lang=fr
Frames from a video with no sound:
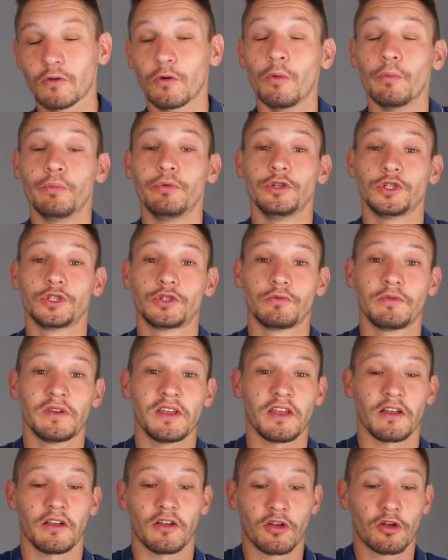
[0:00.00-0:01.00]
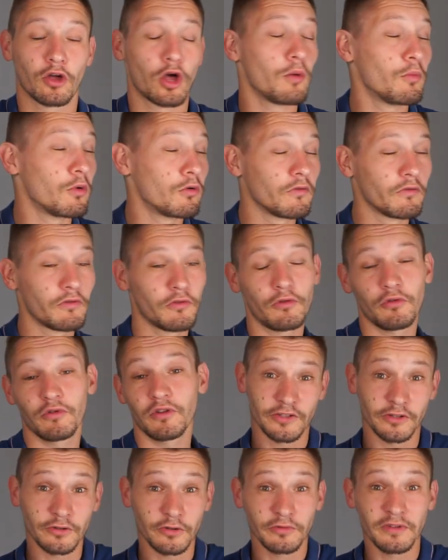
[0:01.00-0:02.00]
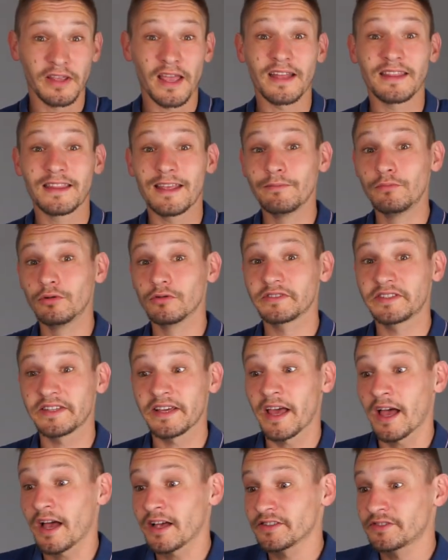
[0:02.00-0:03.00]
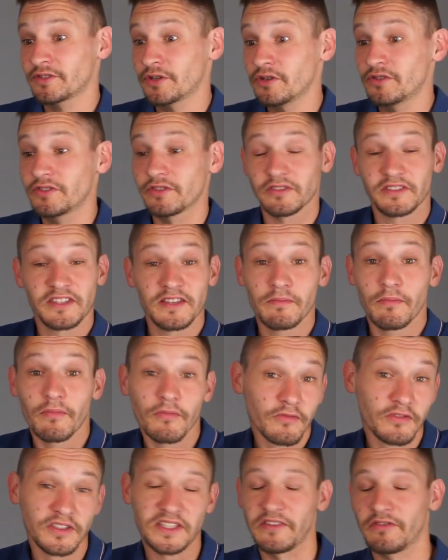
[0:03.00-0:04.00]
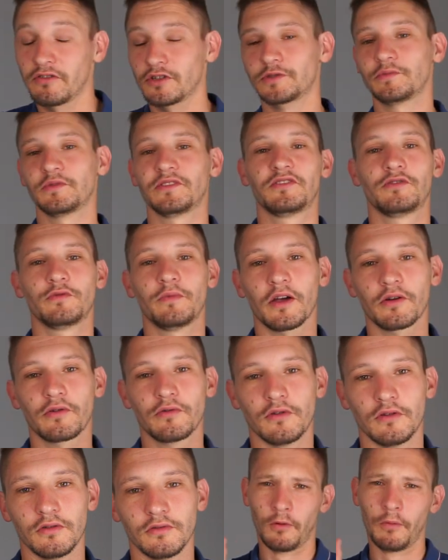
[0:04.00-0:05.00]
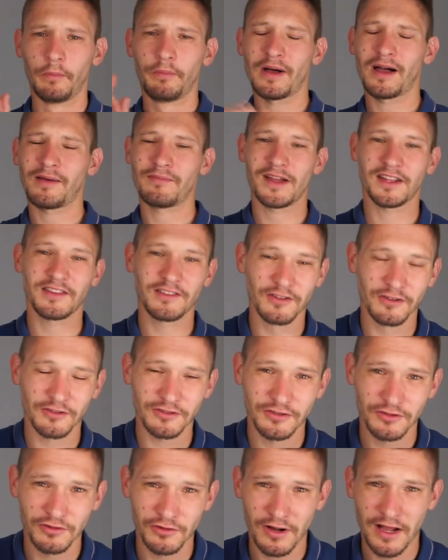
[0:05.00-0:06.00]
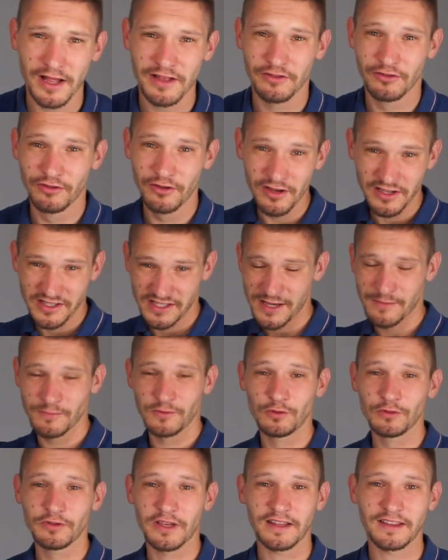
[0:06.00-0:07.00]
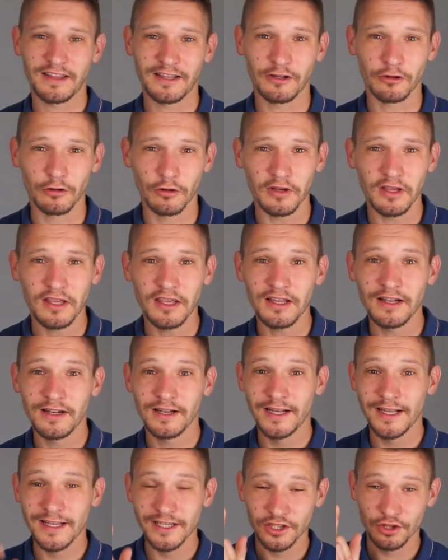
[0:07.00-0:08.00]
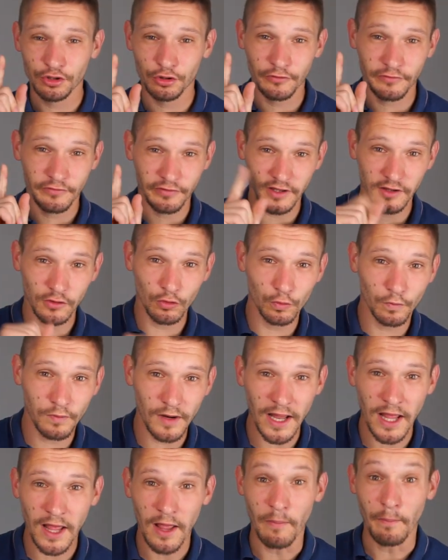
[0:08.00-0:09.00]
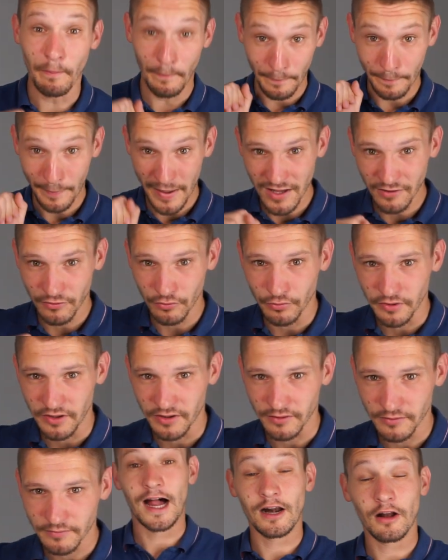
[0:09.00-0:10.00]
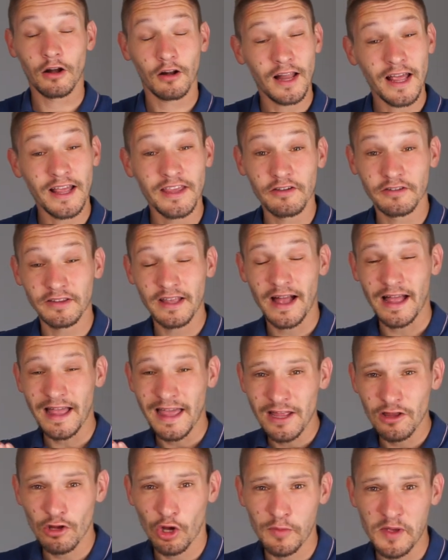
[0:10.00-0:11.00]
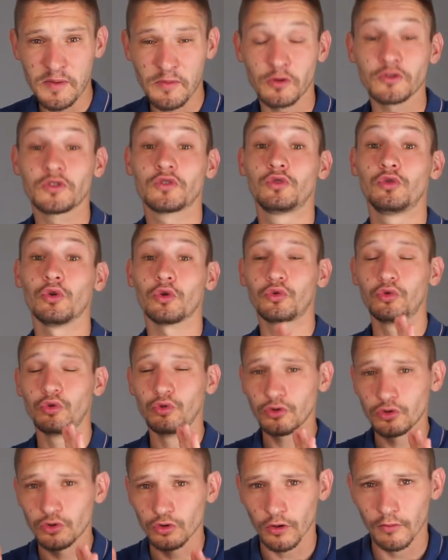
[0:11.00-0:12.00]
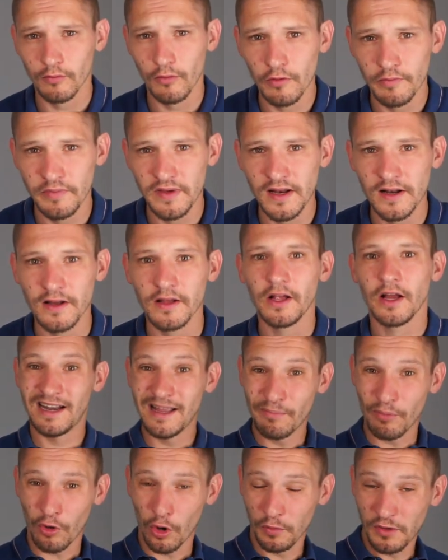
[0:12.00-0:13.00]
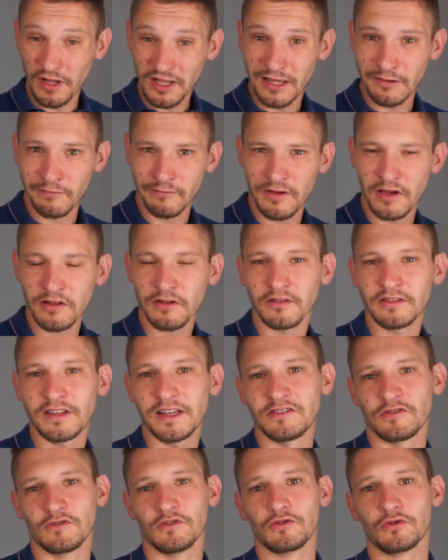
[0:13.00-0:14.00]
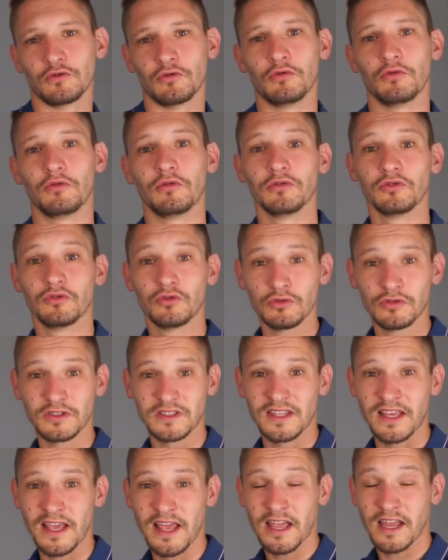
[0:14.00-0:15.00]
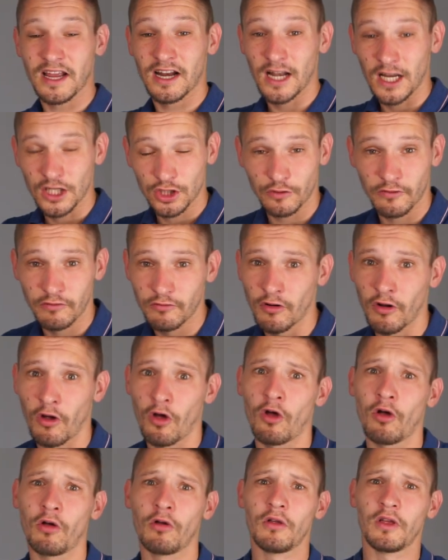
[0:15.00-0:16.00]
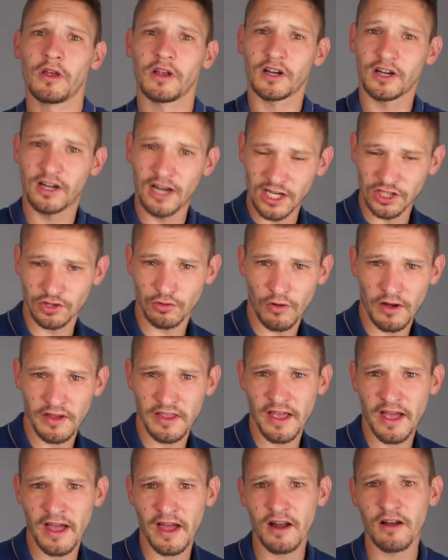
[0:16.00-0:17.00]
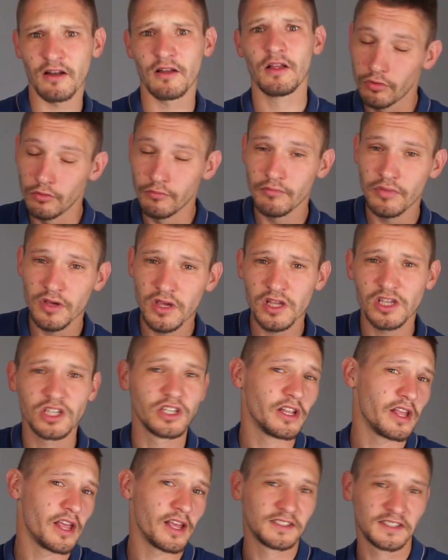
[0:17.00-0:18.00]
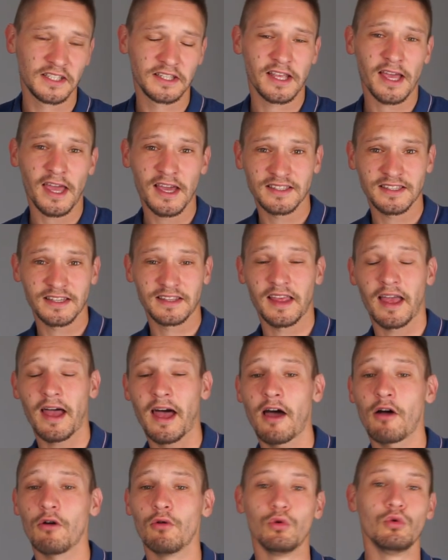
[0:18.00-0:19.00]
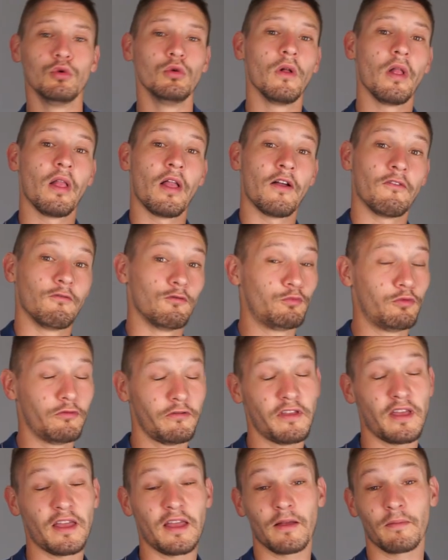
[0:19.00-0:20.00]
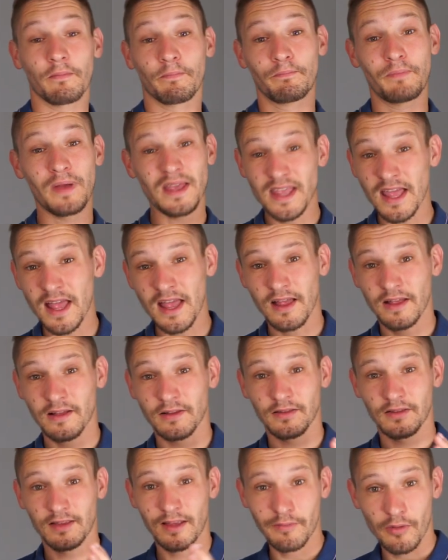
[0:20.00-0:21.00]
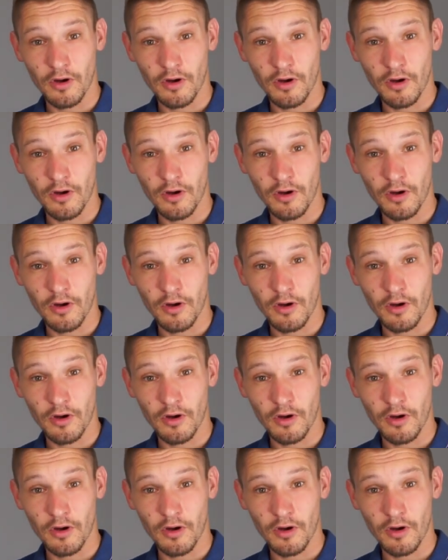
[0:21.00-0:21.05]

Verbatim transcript: qu'on peut jouer comme on veut sans qu'on ait à débourser un seul centime. Ça franchement c'est super cool. On part maintenant sur la deuxième sous-catégorie, les jeux free-to-play pay to win. Alors là, il y en a énormément, surtout sur mobile. Les premiers qui me viennent en tête, ce sont tout ce qui est Clash of Clans, Clash Royale, Boom Beach, etc., etc., où vous pouvez payer des